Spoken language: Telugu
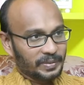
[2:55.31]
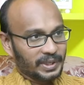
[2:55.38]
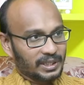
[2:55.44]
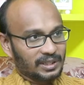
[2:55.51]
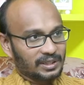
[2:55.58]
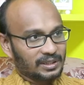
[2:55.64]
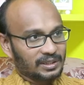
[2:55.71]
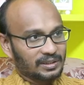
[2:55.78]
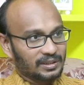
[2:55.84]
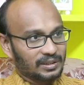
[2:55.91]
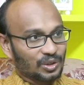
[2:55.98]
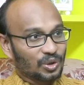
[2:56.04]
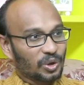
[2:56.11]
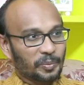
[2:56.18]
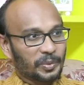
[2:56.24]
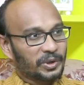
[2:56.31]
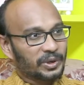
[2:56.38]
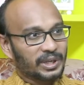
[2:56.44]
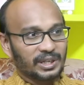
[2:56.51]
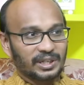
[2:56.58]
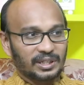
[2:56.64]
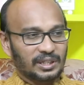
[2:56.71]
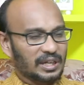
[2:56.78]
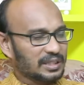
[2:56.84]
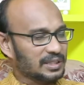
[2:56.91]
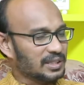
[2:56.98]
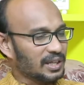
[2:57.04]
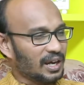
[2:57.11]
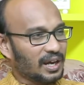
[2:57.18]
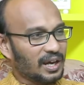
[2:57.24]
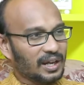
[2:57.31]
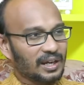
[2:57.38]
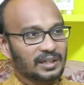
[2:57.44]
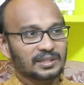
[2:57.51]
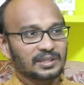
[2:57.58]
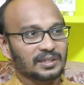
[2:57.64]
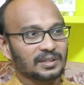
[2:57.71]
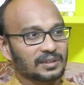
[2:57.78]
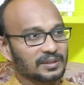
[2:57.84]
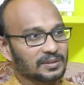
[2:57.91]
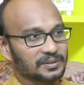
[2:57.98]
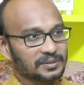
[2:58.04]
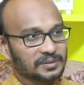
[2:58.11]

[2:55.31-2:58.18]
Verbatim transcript: బట్ కోపం అనేది నాకు చాలా చిరాకు